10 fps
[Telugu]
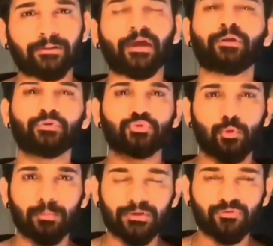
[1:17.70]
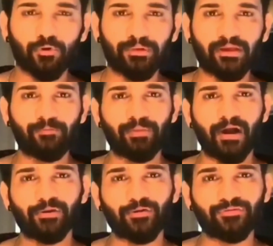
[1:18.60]
థ్యాంక్ యూ సో మచ్ ఫర్ బీయింగ్ ఎ
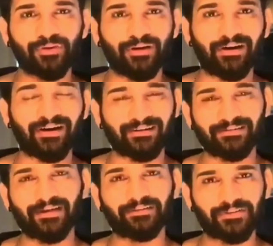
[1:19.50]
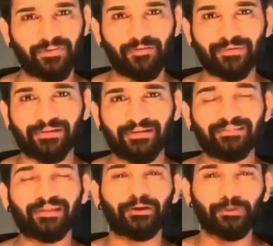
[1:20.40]
పార్ట్ ఆఫ్ అఖిల్ సార్థక్స్ ఫ్యామిలీ
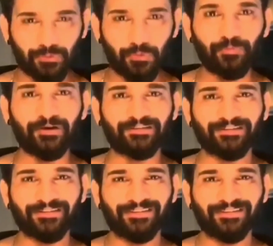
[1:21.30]
థ్యాంక్ యూ సో మచ్